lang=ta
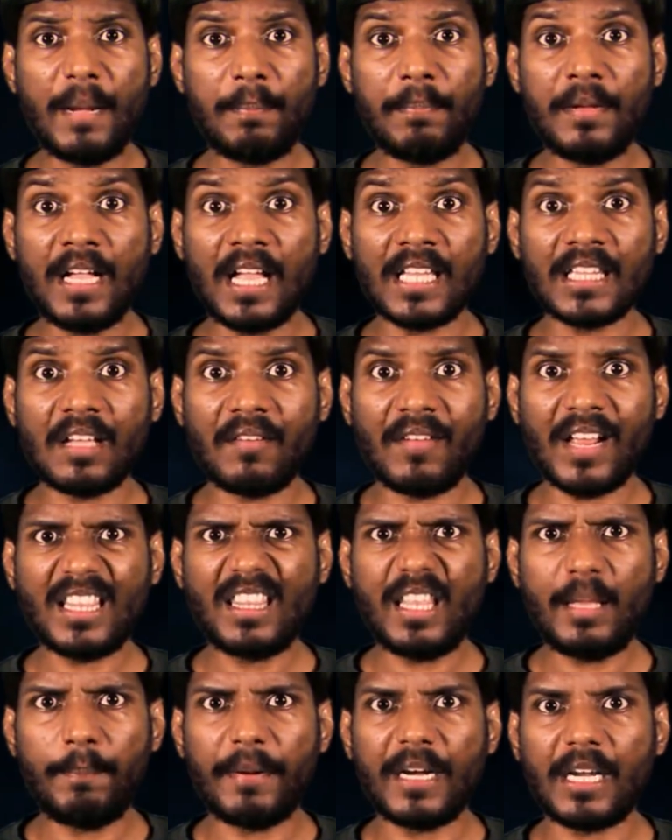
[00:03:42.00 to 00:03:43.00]
பின்பு அந்த
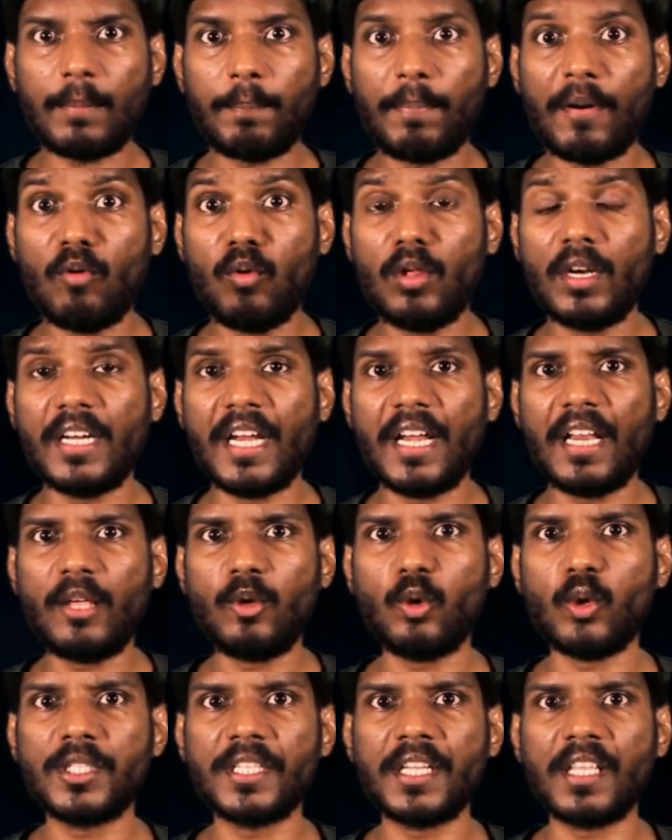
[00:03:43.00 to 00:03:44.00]
வரத்தை பெற்ற பவுலன் என்ன
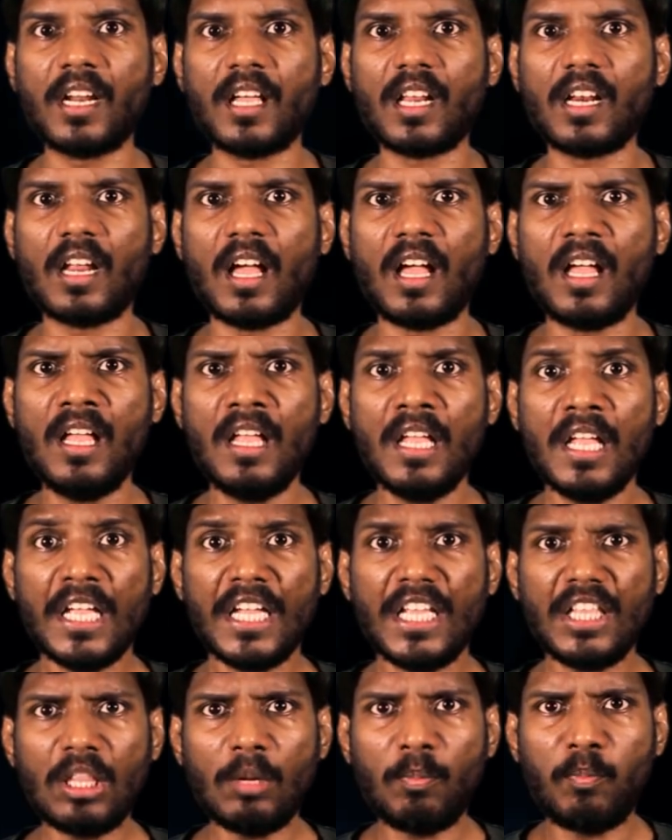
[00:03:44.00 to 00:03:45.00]
யோசிக்கிறார்னா
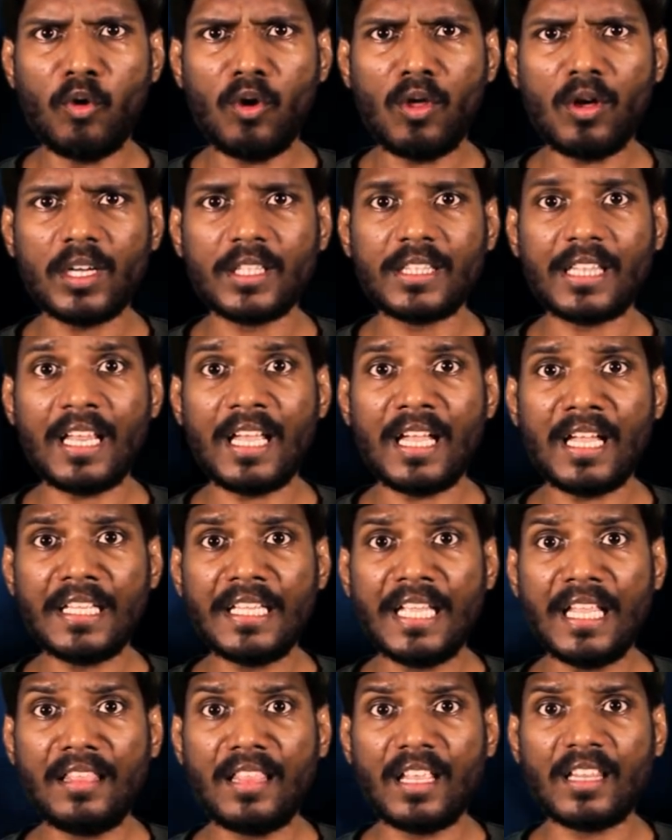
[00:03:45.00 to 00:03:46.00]
இந்த பூலோகத்தில்
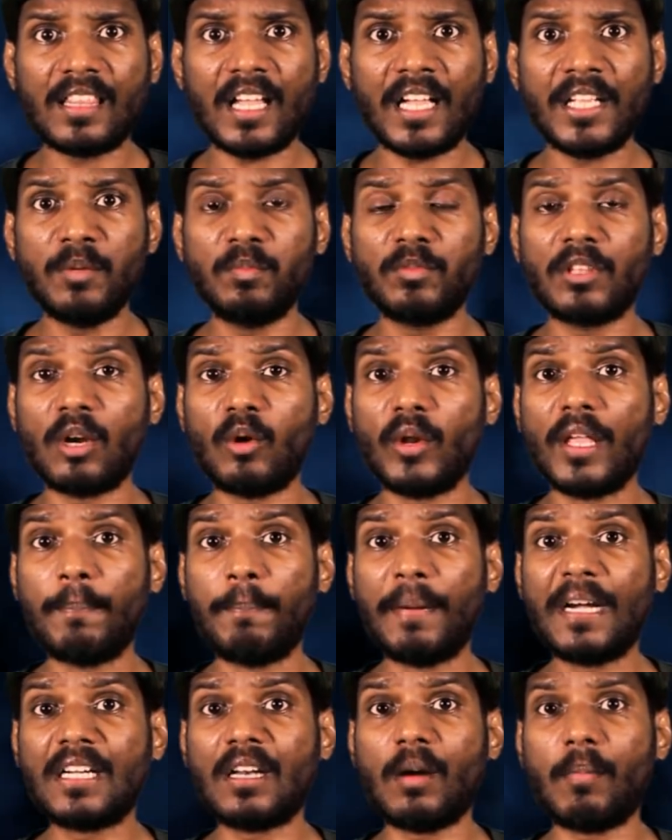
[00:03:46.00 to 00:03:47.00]
எந்த தாயும் தன்னுடைய
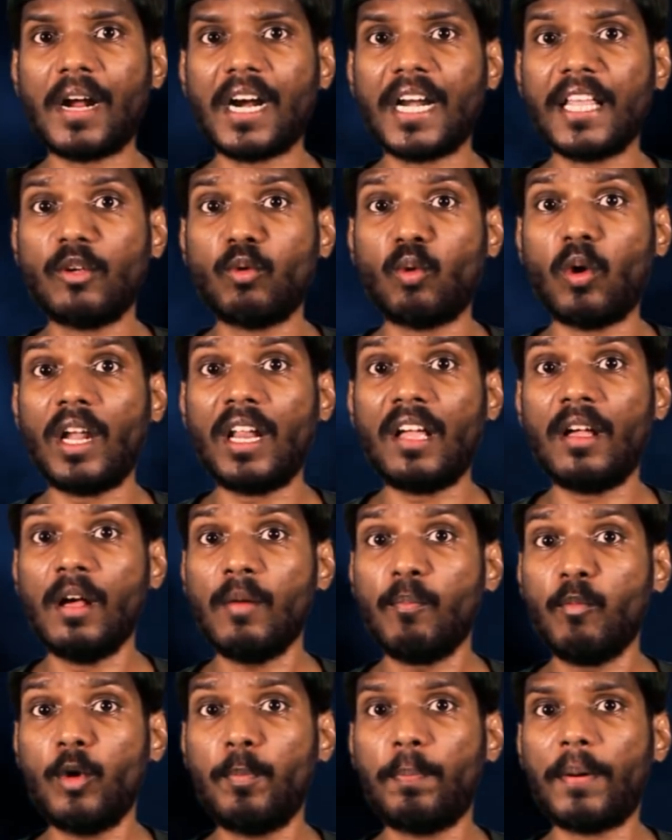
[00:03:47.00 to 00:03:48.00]
பெற்ற மகனை கொல்ல
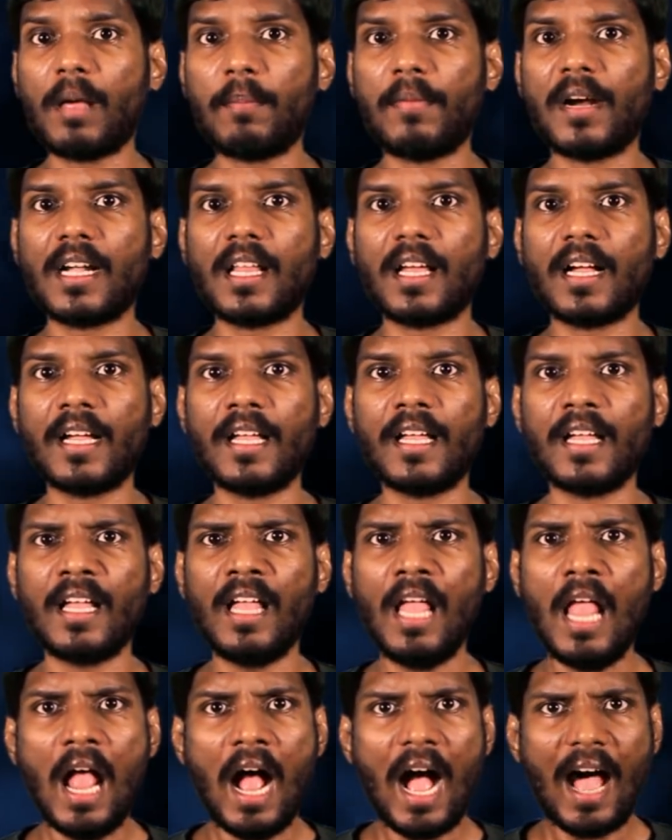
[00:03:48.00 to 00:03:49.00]
முற்பட மாட்டாங்க
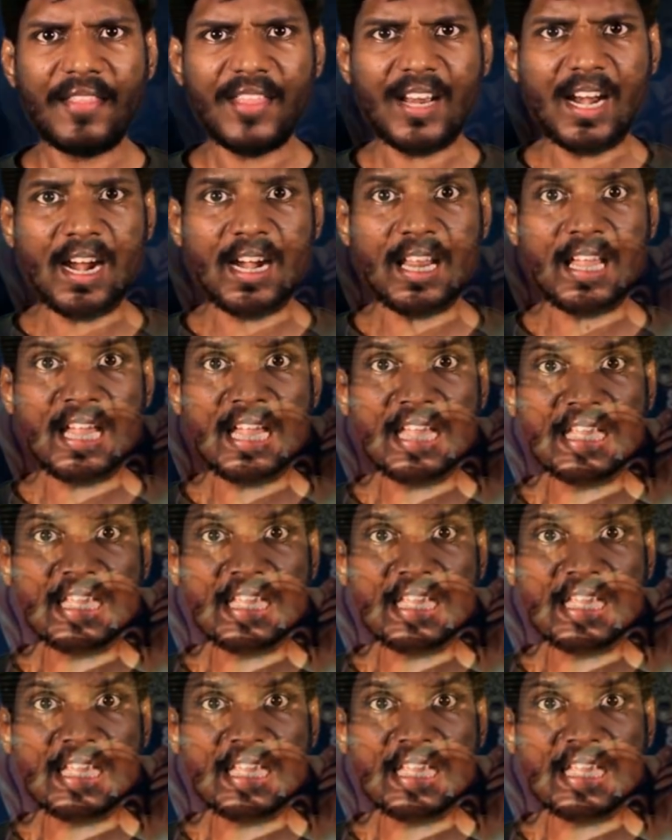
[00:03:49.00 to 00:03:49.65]
அதனால்